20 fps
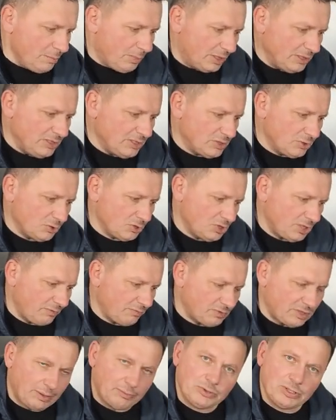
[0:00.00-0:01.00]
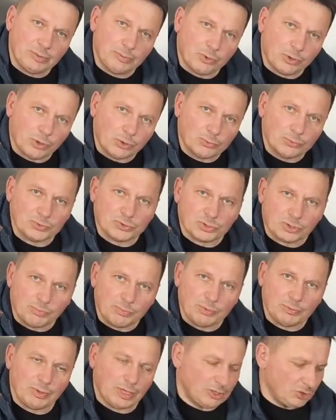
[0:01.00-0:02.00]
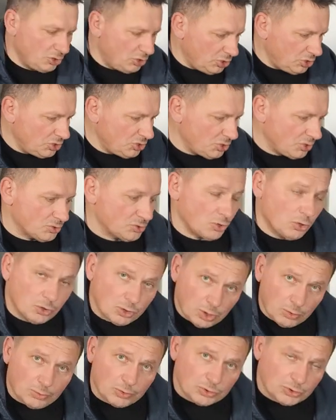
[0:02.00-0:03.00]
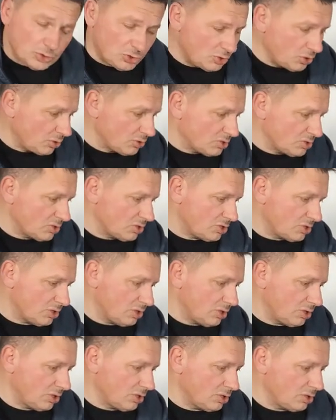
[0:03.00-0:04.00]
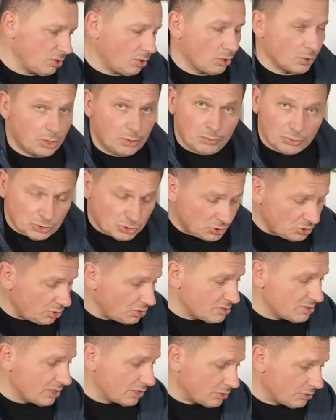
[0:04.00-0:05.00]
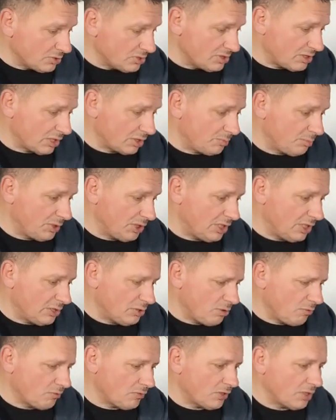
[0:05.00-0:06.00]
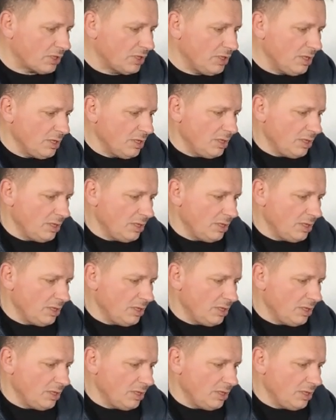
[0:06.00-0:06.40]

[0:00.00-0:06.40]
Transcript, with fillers: Pani Zosia w tamtym roku zrobiła tysiąc, około tysiąc, y, około tysiąca kostek brykietowych,